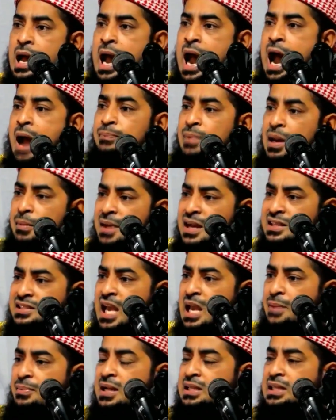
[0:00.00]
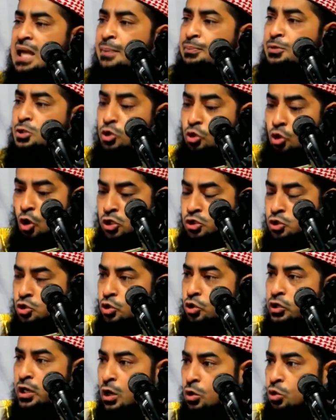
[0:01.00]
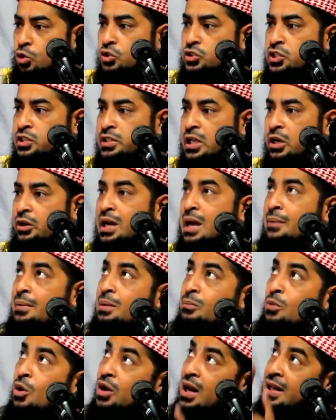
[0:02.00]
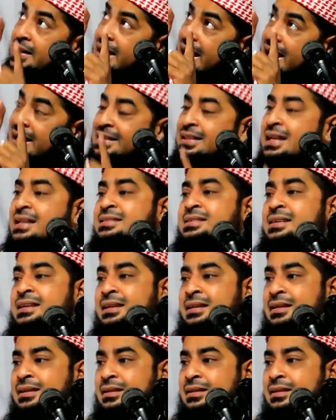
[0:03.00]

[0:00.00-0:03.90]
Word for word: আপনার মাজায় ব্যথা আপনি যদি কষ্ট করে উপস্থিত করেন আমার মৌলা দেখতাছে